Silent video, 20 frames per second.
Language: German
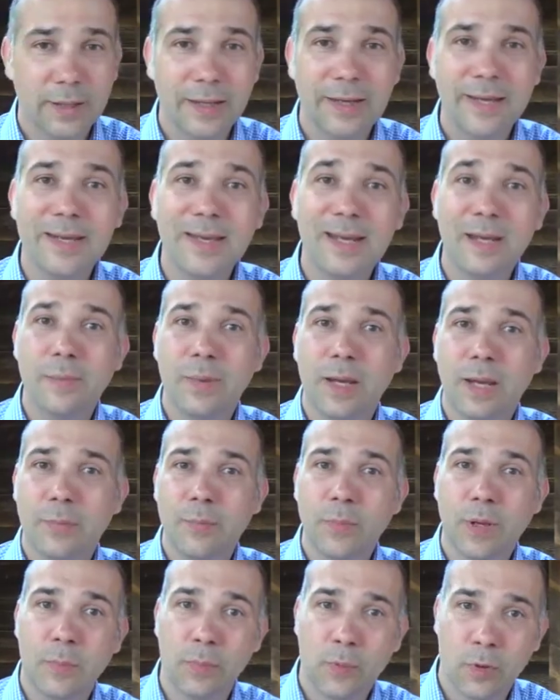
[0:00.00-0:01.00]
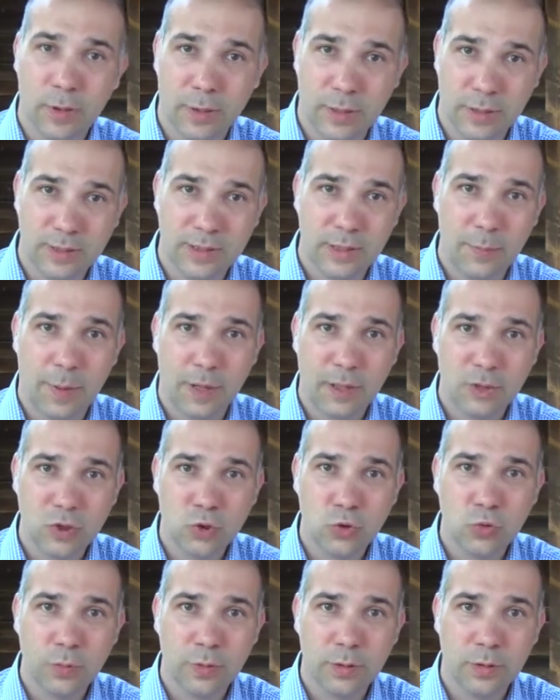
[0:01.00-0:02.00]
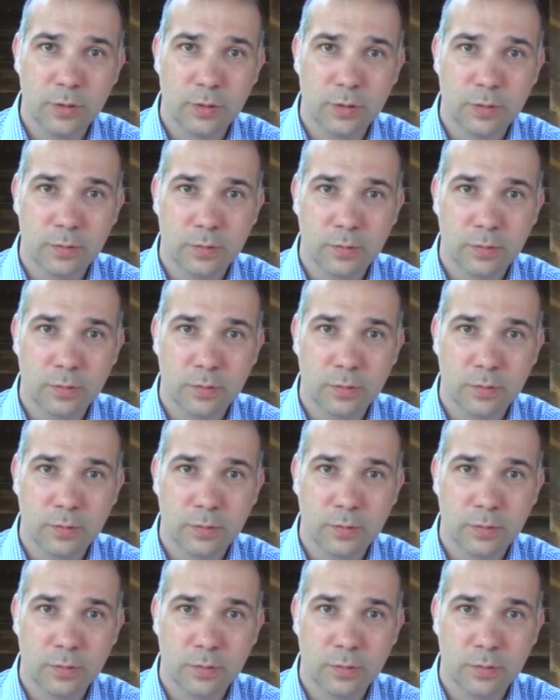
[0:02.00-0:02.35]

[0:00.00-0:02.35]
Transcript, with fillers: In dem Nebengebäude ist die Backstube.